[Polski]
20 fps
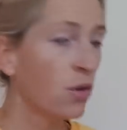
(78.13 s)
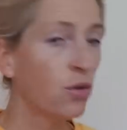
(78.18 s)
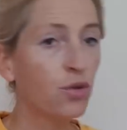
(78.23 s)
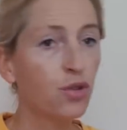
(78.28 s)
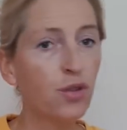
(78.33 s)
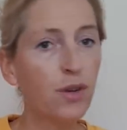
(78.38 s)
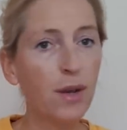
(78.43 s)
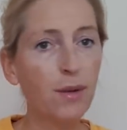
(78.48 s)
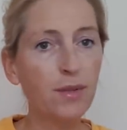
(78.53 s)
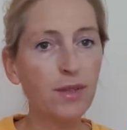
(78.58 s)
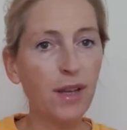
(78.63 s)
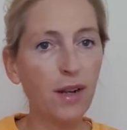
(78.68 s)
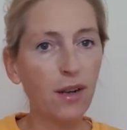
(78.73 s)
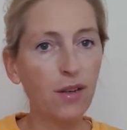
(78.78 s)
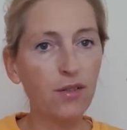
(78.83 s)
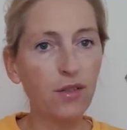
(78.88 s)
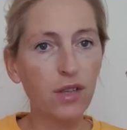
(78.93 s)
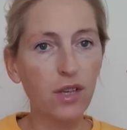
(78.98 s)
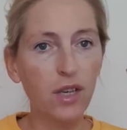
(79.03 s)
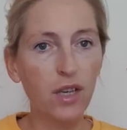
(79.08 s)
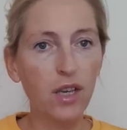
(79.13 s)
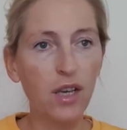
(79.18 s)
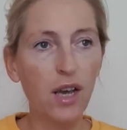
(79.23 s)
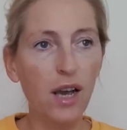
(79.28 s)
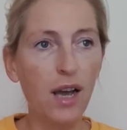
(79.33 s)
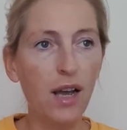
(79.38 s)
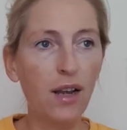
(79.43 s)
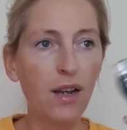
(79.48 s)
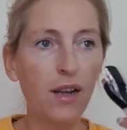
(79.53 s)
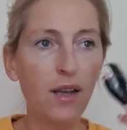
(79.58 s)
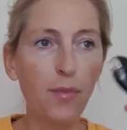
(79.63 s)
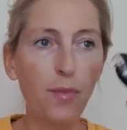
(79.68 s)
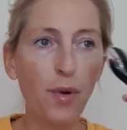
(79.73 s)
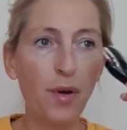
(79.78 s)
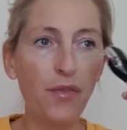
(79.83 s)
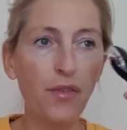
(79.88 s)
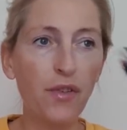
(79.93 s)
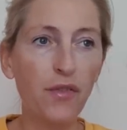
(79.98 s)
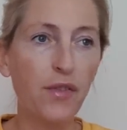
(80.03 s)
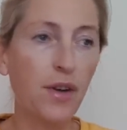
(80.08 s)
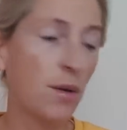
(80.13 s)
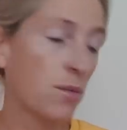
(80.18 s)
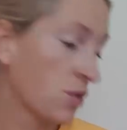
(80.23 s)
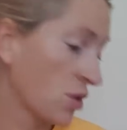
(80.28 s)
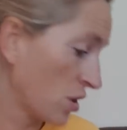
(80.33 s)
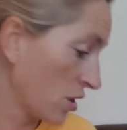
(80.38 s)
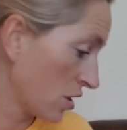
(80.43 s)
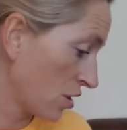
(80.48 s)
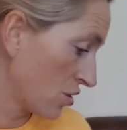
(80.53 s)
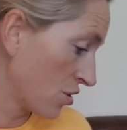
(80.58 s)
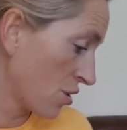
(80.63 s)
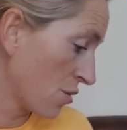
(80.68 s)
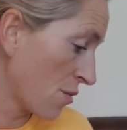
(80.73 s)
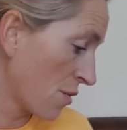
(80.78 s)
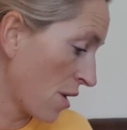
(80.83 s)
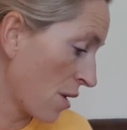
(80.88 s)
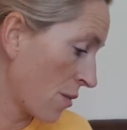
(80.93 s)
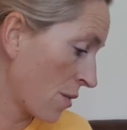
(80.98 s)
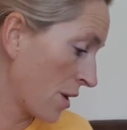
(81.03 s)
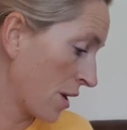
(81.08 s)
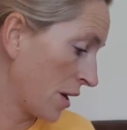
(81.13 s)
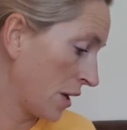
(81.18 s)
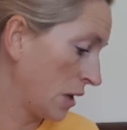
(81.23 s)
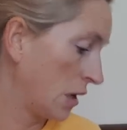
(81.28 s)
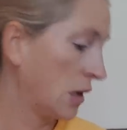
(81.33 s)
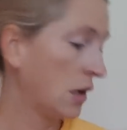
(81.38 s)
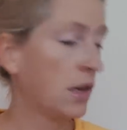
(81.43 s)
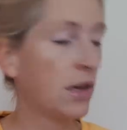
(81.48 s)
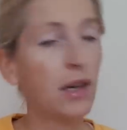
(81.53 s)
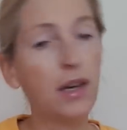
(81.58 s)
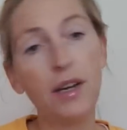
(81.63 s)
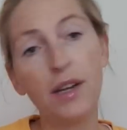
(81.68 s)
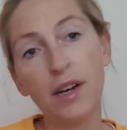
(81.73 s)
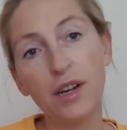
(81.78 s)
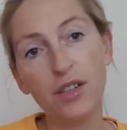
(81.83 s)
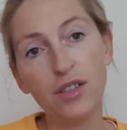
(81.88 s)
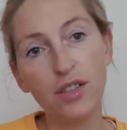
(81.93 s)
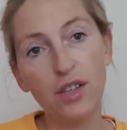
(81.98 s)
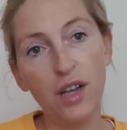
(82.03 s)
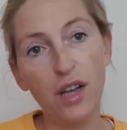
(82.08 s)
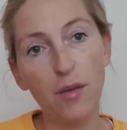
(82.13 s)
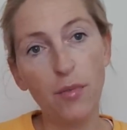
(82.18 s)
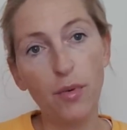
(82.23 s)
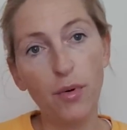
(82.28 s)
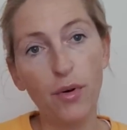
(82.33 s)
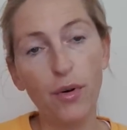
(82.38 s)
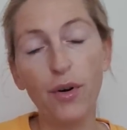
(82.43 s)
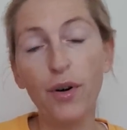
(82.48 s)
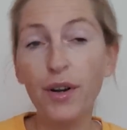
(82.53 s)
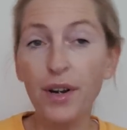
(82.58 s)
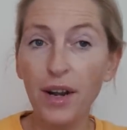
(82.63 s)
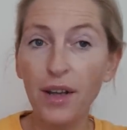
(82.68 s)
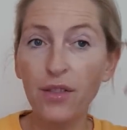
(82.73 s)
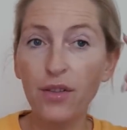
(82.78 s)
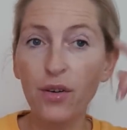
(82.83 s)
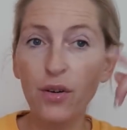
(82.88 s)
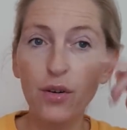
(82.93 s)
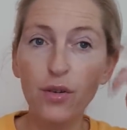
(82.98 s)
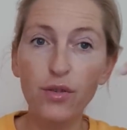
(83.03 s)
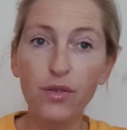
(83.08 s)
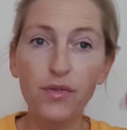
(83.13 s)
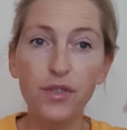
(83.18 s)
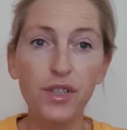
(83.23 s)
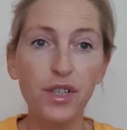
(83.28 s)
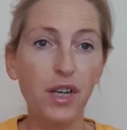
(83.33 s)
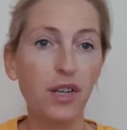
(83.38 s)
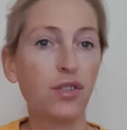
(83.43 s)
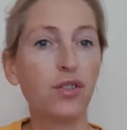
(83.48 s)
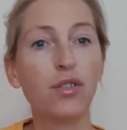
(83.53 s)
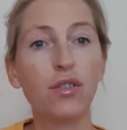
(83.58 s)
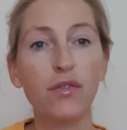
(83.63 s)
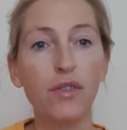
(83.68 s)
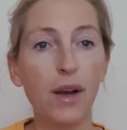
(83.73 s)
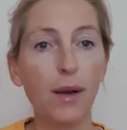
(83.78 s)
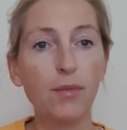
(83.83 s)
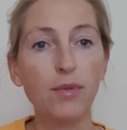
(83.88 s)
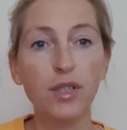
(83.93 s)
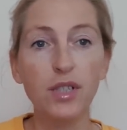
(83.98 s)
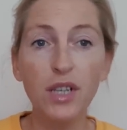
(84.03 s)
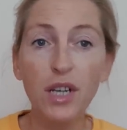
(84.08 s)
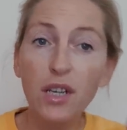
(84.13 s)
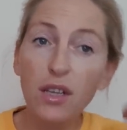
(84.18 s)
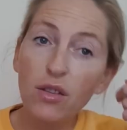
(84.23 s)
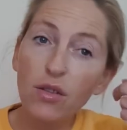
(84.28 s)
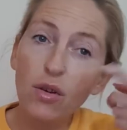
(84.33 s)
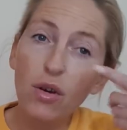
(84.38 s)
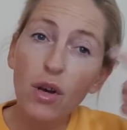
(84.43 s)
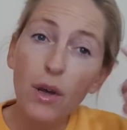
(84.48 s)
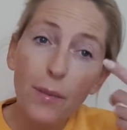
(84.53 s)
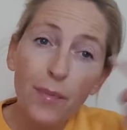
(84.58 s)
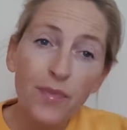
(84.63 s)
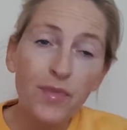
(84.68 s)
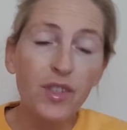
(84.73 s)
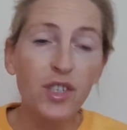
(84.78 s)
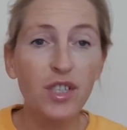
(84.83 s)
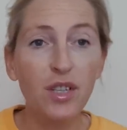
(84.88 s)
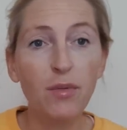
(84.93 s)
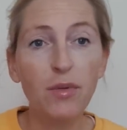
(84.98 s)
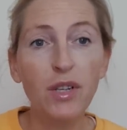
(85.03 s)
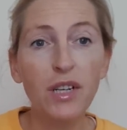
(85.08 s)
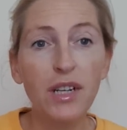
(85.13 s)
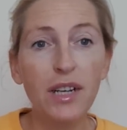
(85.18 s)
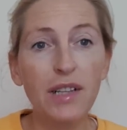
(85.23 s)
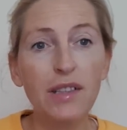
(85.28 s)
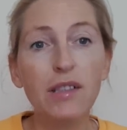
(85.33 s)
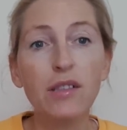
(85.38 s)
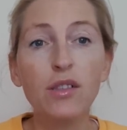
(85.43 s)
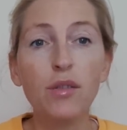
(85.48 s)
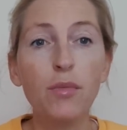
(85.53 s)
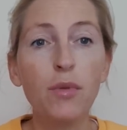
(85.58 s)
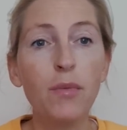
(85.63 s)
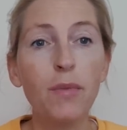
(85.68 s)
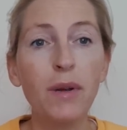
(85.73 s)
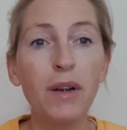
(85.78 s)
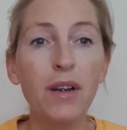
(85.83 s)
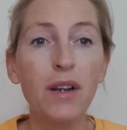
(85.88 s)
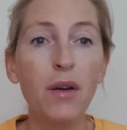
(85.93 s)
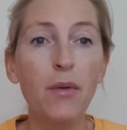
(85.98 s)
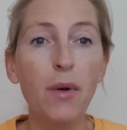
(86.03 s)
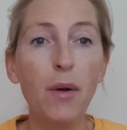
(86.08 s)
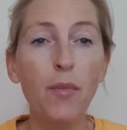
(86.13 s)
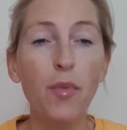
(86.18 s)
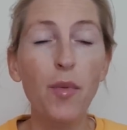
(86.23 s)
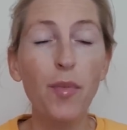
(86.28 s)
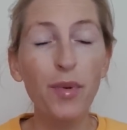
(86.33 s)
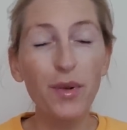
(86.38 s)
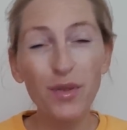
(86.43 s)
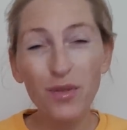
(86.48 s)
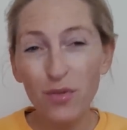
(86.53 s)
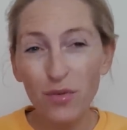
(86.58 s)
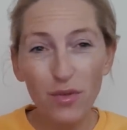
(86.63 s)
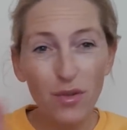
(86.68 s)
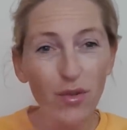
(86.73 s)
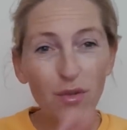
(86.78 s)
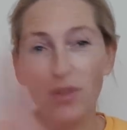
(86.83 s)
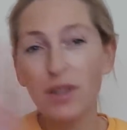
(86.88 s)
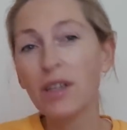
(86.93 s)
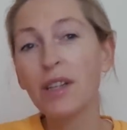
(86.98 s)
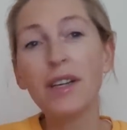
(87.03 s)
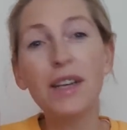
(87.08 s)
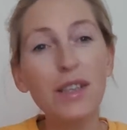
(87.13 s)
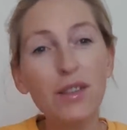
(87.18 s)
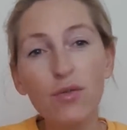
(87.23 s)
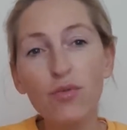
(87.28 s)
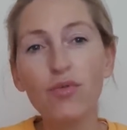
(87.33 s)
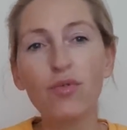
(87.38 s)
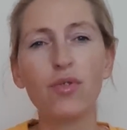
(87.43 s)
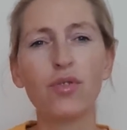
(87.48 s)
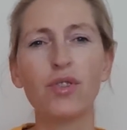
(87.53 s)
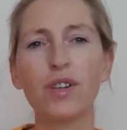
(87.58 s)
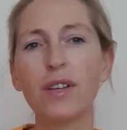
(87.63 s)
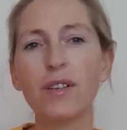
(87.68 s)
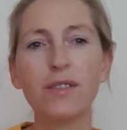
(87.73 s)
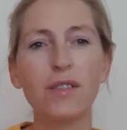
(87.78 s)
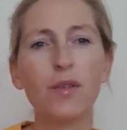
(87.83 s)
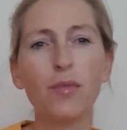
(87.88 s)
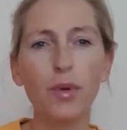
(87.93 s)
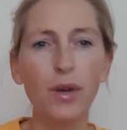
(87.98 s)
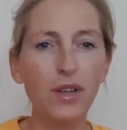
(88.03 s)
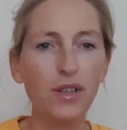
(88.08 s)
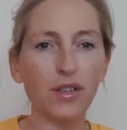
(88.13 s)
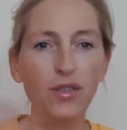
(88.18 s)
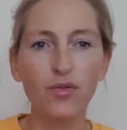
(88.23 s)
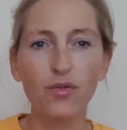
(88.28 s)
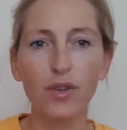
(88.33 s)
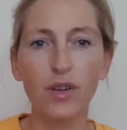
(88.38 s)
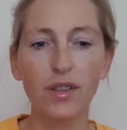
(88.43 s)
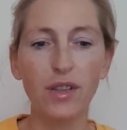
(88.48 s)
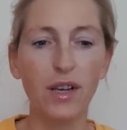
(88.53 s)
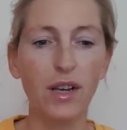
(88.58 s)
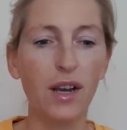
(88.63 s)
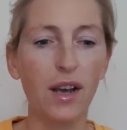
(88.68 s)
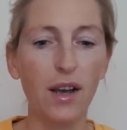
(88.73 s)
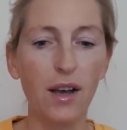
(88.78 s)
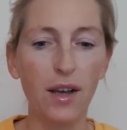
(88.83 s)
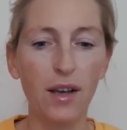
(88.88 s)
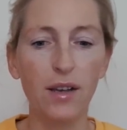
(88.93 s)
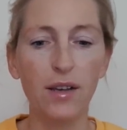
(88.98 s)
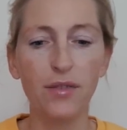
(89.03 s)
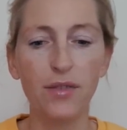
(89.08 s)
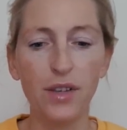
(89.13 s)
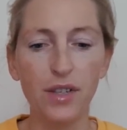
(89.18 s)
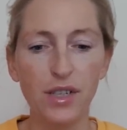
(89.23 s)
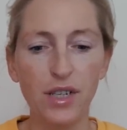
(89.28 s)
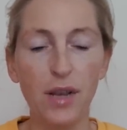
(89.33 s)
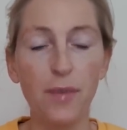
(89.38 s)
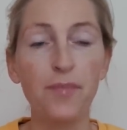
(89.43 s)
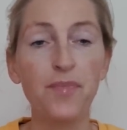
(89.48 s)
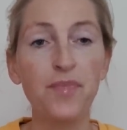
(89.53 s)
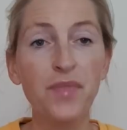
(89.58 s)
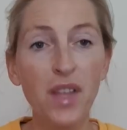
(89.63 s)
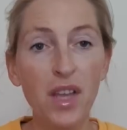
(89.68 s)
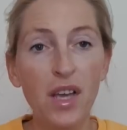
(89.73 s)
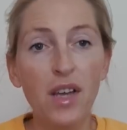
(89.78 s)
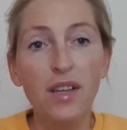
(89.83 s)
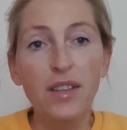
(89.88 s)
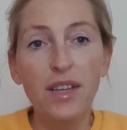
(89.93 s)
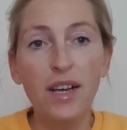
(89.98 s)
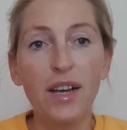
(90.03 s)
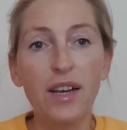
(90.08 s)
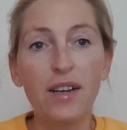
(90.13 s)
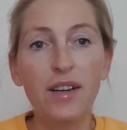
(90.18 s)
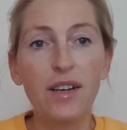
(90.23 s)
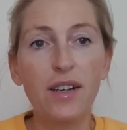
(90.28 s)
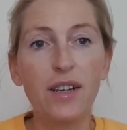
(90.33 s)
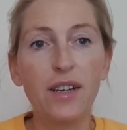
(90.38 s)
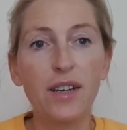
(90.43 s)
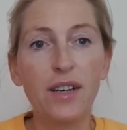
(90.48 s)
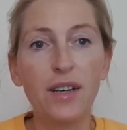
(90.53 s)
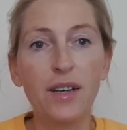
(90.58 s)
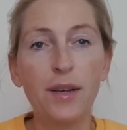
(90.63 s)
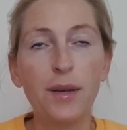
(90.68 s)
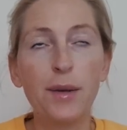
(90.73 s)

Użyłam zalotki, ale powiem Wam, że jeszcze mam e, resztkę, bo rano oczywiście jak szykowałam dzieciaki, to gdzieś tam delikatnie sobie malnęłam po prostu tylko delikatniutko rzęsę, bo ja się czuję taka, e, wiecie, tak e,